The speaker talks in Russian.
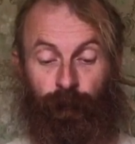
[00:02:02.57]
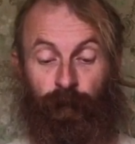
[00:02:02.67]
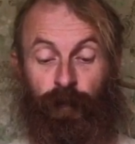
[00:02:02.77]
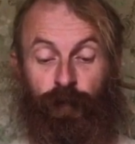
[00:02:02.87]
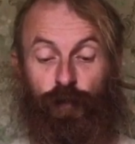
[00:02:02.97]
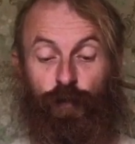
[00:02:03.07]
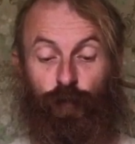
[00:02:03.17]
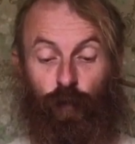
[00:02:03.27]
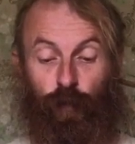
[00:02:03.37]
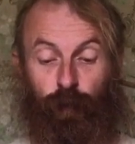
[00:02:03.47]
Это
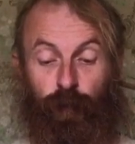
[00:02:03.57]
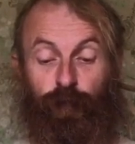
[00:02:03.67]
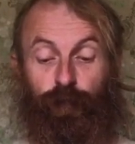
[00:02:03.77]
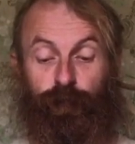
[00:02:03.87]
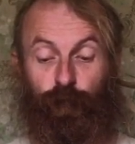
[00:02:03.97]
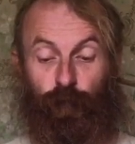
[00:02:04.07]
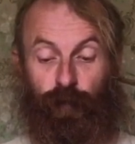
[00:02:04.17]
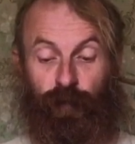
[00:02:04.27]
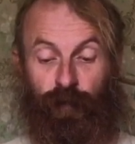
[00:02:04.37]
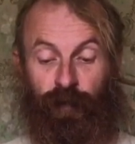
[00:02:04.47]
что
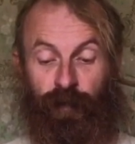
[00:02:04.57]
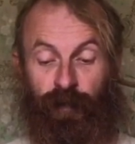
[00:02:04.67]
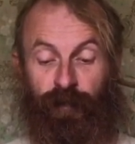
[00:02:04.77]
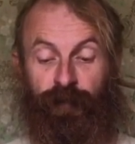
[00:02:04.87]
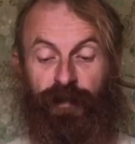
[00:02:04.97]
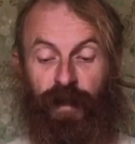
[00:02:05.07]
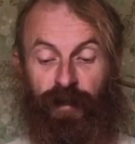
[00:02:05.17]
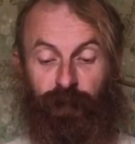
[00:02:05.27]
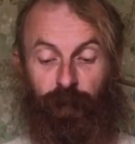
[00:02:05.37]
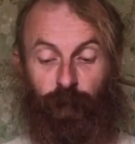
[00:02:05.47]
продувной?
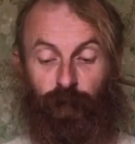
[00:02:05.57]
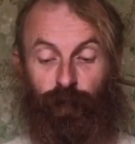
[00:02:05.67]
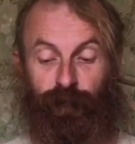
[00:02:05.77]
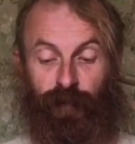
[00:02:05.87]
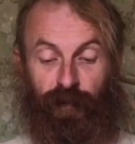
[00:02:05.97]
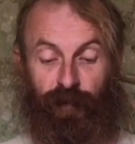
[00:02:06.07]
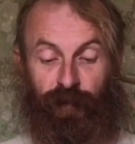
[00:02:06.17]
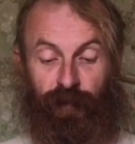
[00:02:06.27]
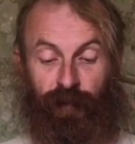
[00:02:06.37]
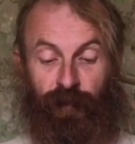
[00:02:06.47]
Видали мы
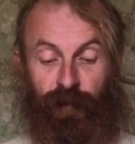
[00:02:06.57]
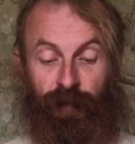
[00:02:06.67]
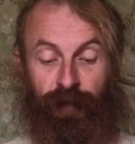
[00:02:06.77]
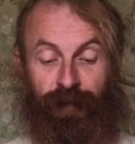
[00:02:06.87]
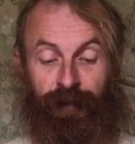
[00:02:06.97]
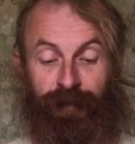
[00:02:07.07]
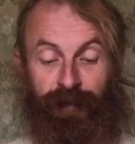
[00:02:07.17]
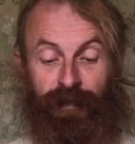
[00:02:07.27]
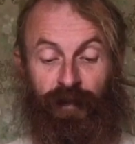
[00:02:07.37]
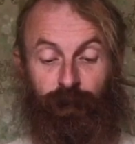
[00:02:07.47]
продувных.
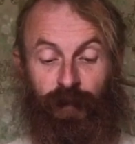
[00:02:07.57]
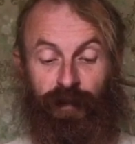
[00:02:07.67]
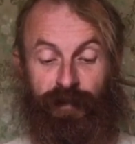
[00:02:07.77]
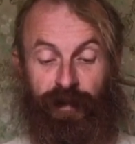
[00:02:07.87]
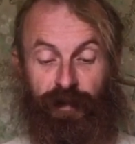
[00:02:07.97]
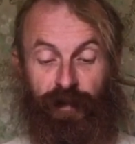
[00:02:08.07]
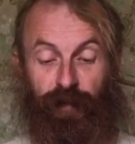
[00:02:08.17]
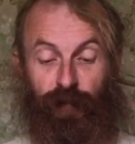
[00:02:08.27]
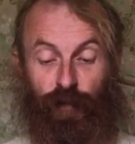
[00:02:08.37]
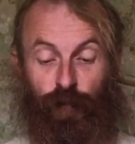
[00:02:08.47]
Зачем ты не
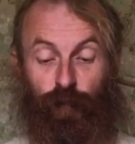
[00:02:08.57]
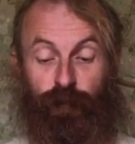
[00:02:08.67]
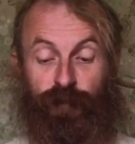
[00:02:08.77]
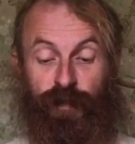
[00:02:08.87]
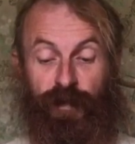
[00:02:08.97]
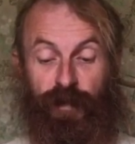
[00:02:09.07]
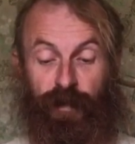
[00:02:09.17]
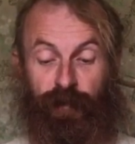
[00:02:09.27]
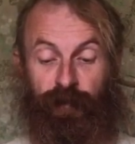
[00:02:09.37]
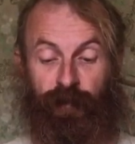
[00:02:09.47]
сказал, что он в
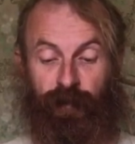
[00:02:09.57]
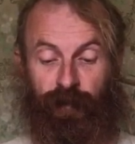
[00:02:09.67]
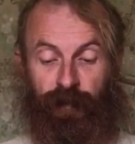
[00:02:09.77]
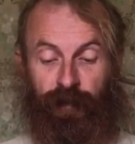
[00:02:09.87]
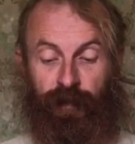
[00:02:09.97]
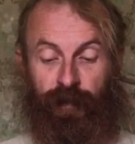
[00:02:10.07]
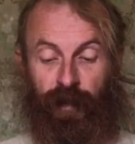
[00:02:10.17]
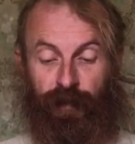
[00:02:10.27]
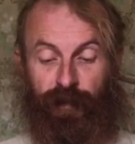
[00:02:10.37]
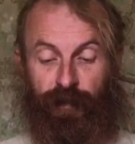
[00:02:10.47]
силе?
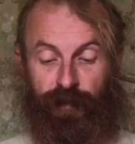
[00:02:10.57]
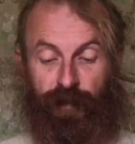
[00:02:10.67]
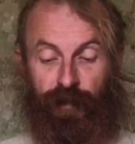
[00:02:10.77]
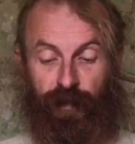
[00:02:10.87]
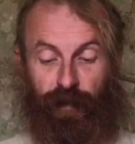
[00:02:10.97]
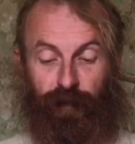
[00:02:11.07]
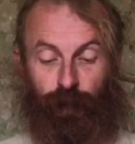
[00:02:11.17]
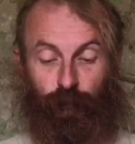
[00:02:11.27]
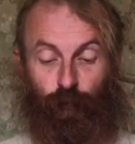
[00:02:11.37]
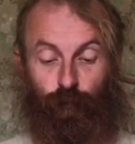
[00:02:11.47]
Они с
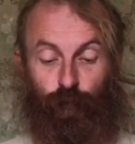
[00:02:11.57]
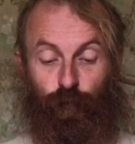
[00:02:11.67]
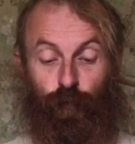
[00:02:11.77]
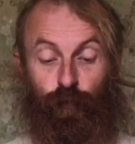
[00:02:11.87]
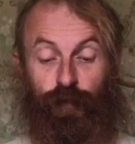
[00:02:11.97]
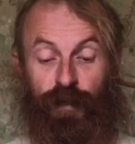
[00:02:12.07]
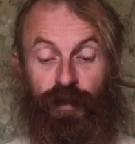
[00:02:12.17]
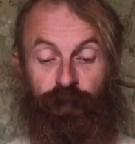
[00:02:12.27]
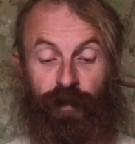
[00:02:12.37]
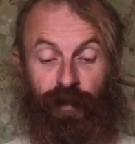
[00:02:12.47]
генералом друг другу «ты»
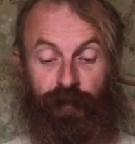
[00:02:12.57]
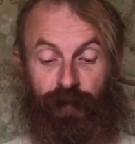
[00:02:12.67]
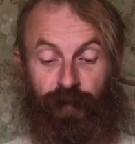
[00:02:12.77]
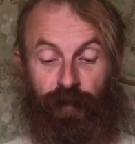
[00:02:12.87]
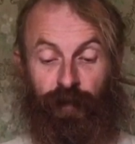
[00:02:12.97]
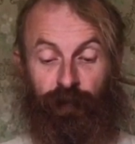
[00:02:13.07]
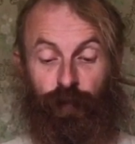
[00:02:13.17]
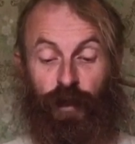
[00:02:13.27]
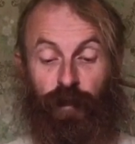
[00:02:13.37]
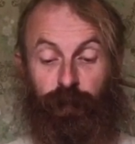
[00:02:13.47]
говорят,
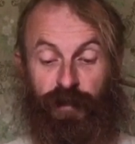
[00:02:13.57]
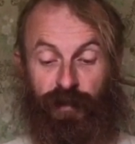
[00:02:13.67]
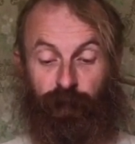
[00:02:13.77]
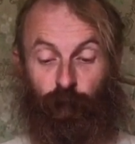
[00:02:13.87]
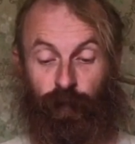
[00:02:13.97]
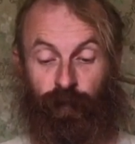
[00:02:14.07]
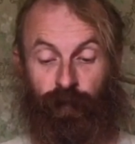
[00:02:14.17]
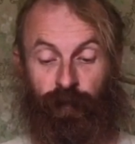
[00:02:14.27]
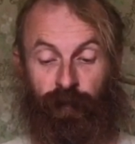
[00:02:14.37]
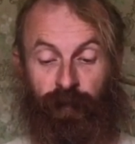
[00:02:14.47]
вот как мы с тобой.
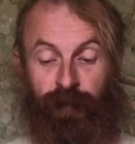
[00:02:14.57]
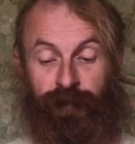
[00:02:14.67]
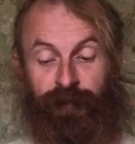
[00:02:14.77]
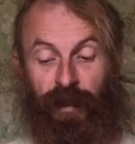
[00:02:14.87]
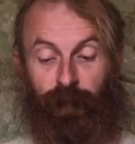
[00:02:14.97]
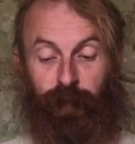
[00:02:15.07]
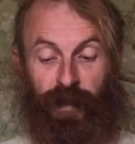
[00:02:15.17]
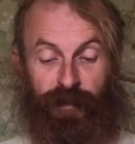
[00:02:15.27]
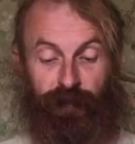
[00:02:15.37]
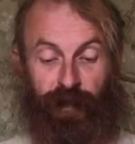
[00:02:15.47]
Стал бы
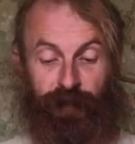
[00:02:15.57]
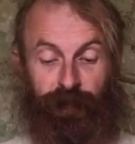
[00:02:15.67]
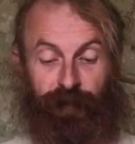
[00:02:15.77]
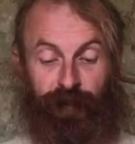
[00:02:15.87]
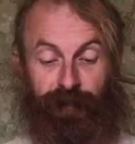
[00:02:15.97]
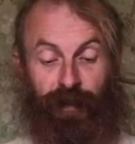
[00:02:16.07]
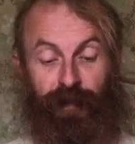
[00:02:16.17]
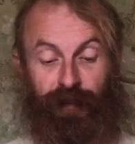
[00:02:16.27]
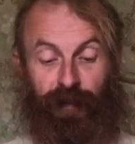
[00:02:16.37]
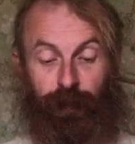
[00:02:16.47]
я связываться с
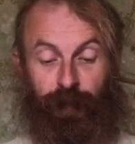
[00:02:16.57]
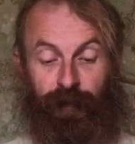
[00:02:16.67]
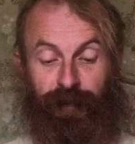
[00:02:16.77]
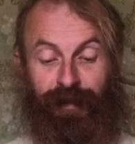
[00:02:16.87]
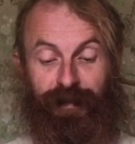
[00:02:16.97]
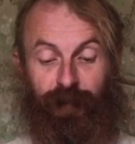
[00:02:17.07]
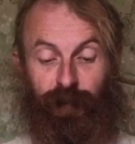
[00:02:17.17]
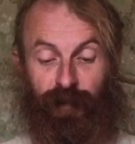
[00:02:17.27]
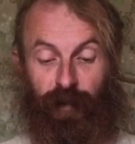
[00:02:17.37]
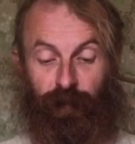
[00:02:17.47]
этаким, если б
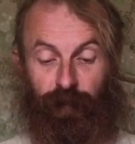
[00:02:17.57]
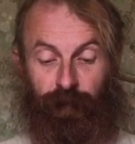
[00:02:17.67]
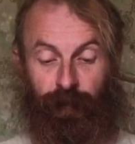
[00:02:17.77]
знал.